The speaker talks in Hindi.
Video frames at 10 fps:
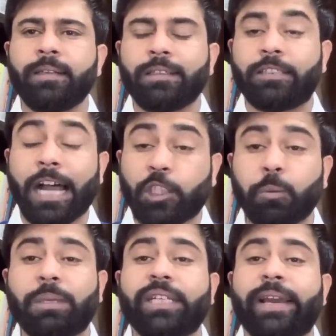दस
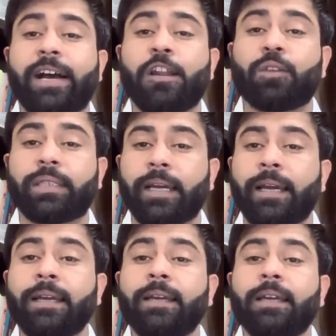बजे ऐलान होता है
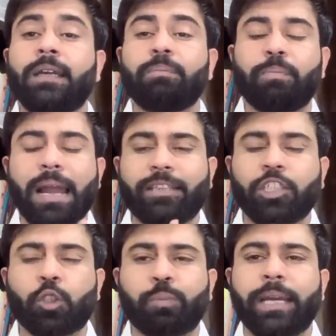
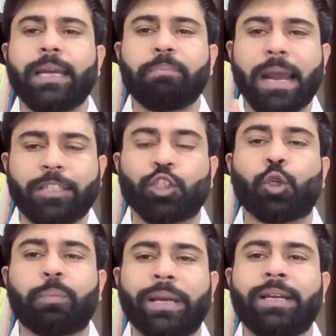पैंतीस रुपए पैंतीस
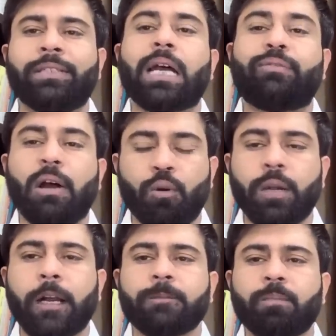रुपए इजाफा
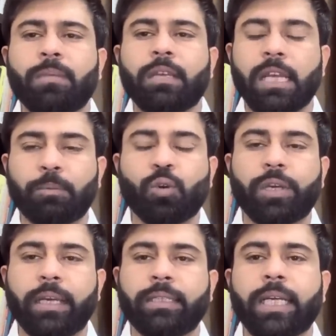होगा कीमतों
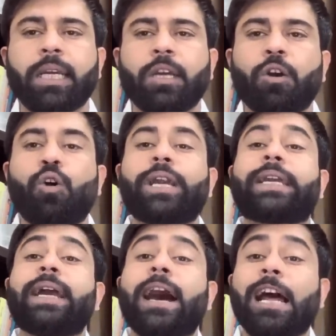के अंदर और
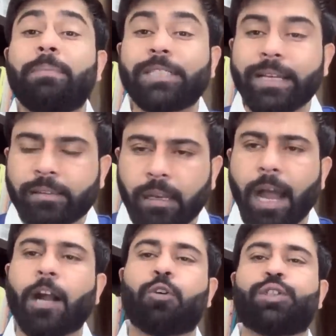ग्यारह बजे इतलाक हो